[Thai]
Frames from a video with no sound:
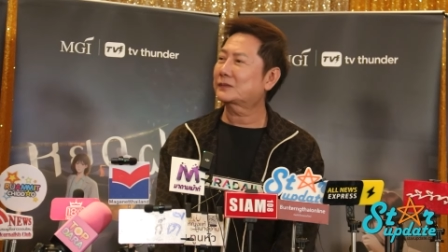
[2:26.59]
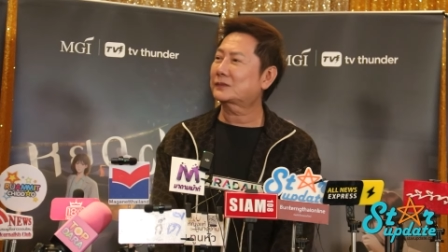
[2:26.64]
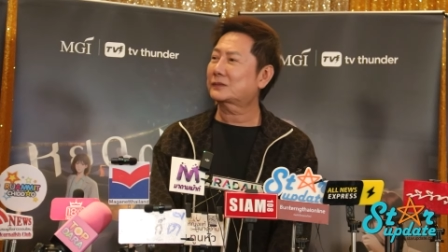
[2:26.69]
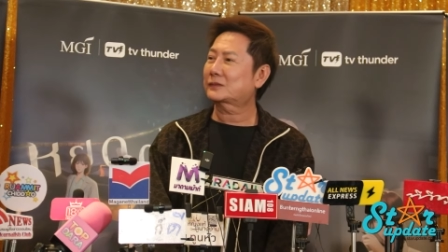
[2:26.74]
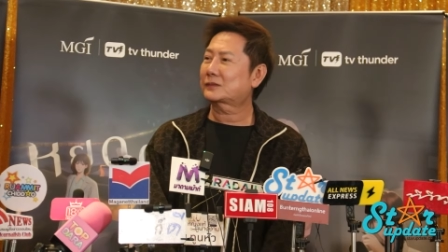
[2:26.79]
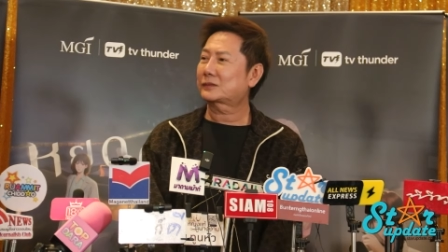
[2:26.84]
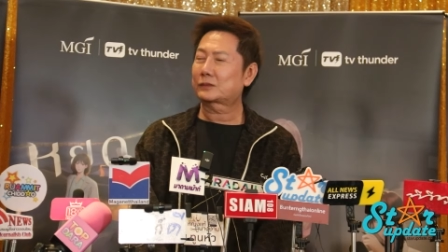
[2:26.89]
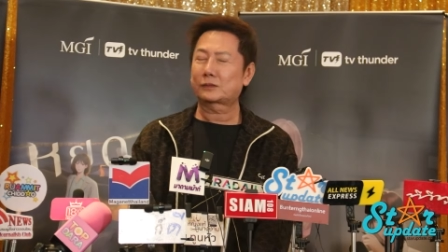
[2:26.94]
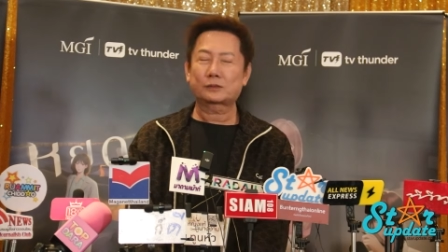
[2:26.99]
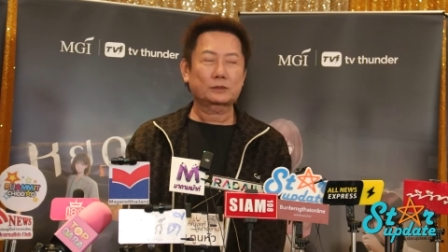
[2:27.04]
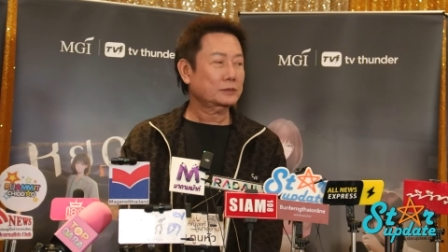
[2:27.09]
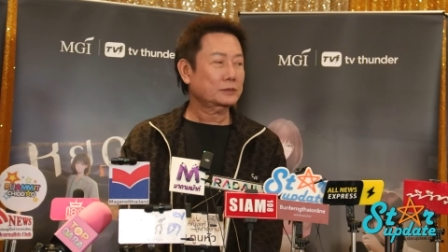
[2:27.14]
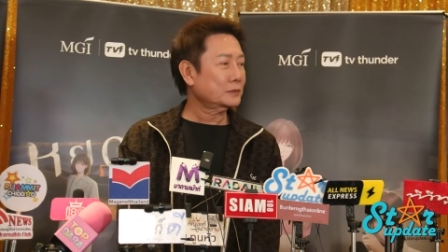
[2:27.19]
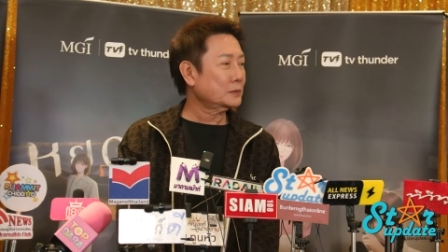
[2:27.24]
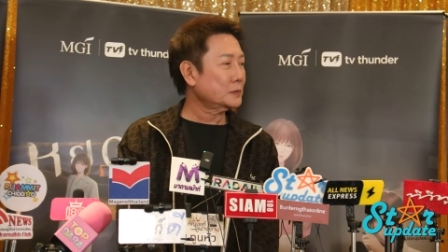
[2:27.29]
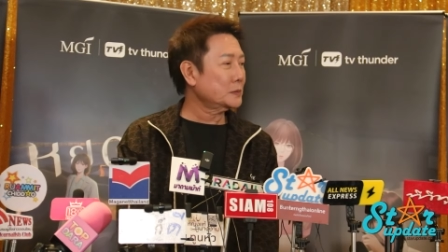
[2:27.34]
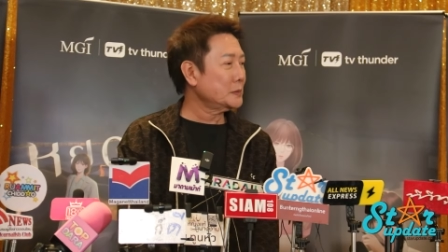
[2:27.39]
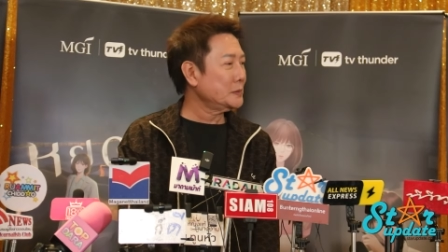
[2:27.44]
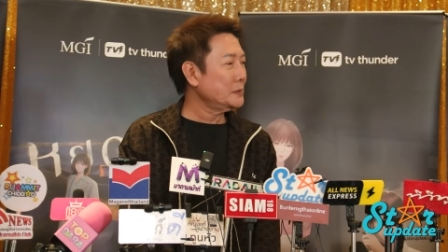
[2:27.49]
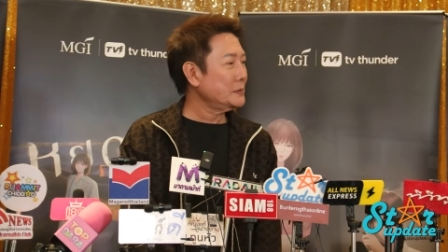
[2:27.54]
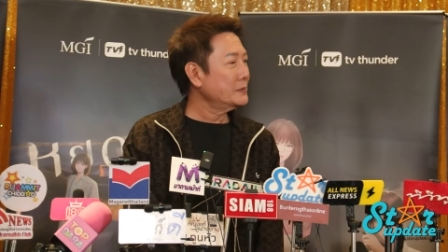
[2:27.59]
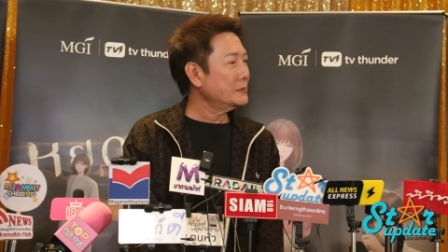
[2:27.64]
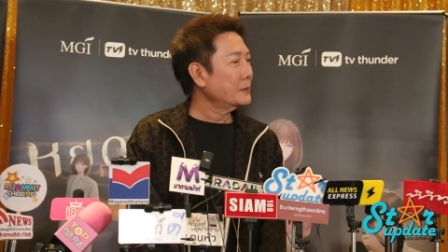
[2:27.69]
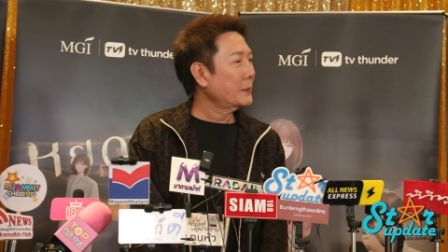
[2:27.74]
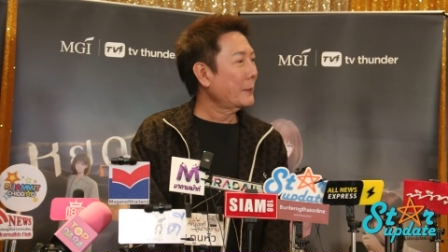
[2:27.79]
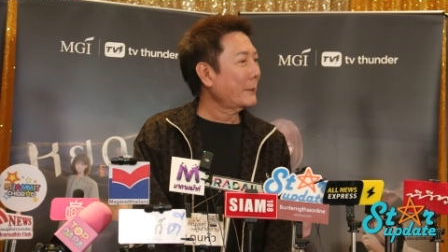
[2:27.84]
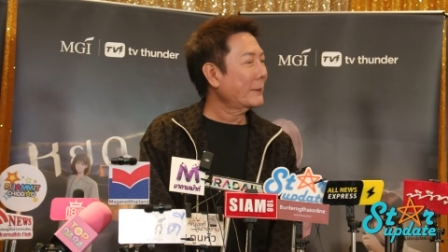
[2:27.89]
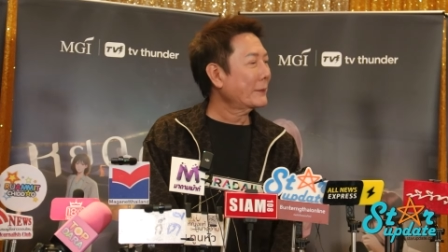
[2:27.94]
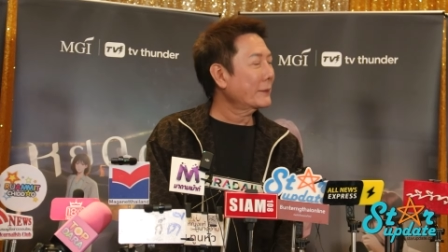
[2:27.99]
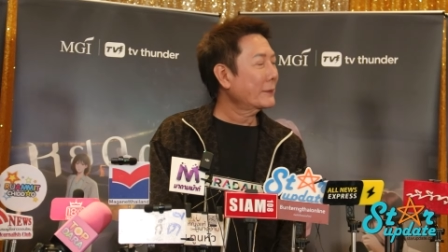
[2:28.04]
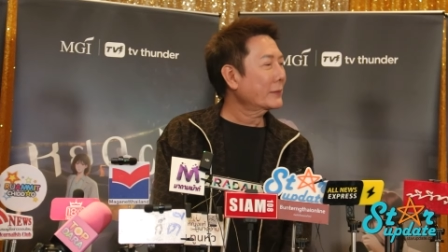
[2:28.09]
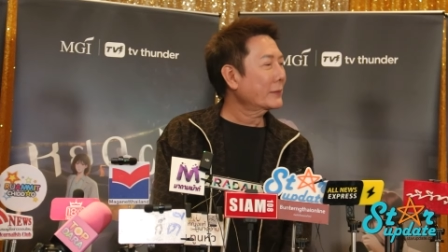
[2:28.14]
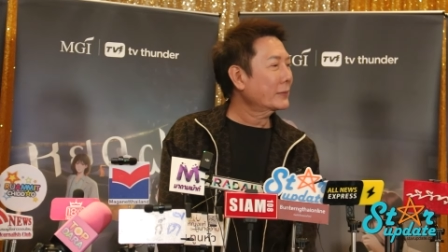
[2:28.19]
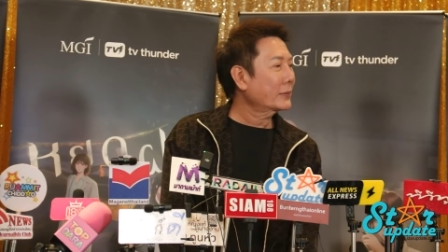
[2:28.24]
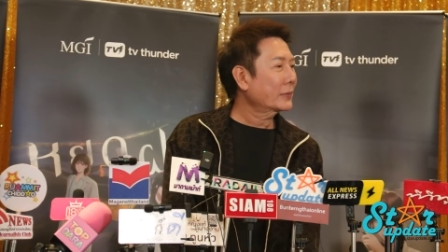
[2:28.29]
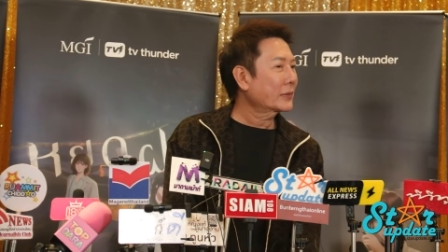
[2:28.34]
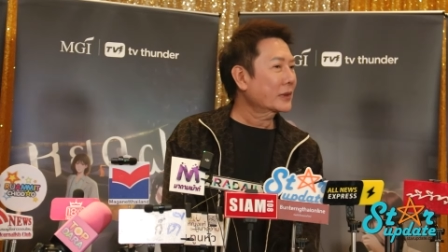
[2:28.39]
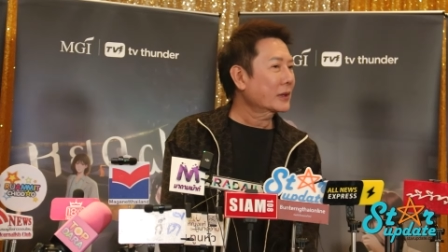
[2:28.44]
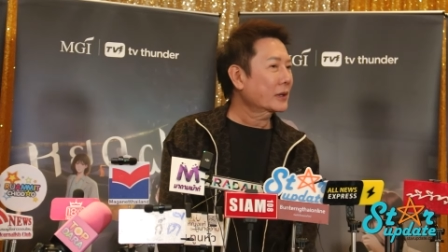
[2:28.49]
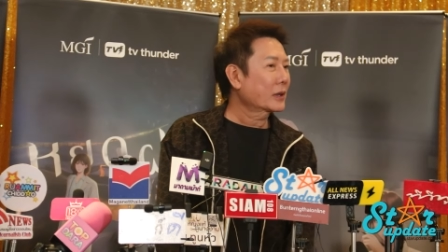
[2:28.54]
พี่วัาอยากมีอะไรแนะนำน้อ
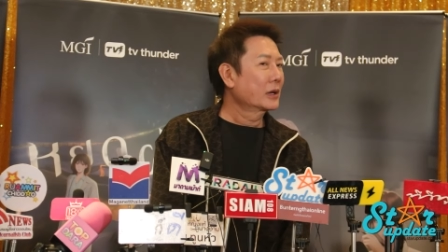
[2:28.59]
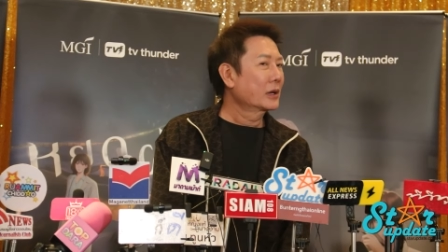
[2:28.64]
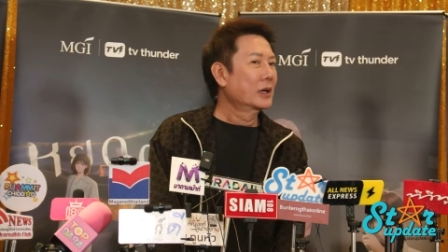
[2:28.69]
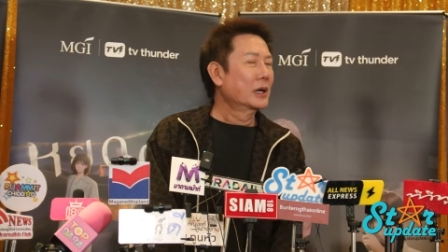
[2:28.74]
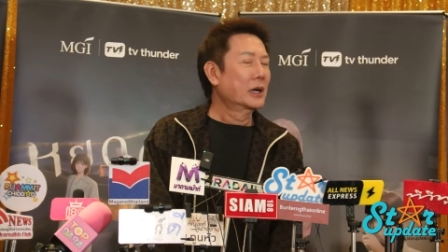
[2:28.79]
งๆไหมคะ